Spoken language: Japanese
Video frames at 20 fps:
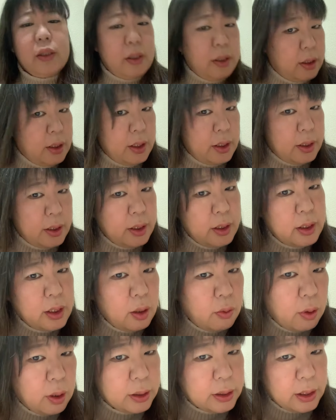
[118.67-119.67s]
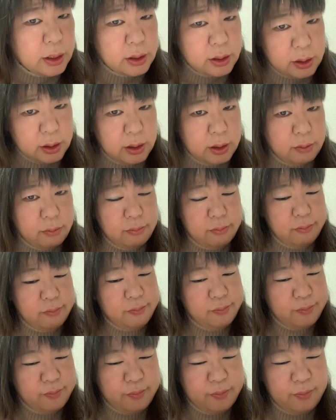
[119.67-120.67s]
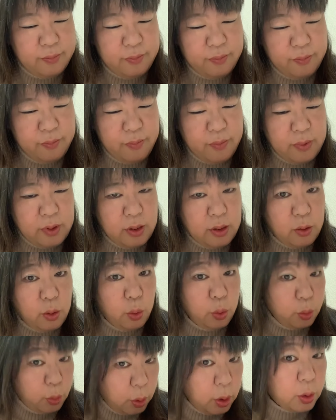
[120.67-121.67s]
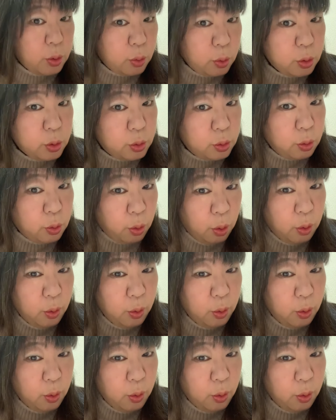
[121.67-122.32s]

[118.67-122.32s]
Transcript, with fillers: ギリギリだわ、私。今度引っ越すとこ。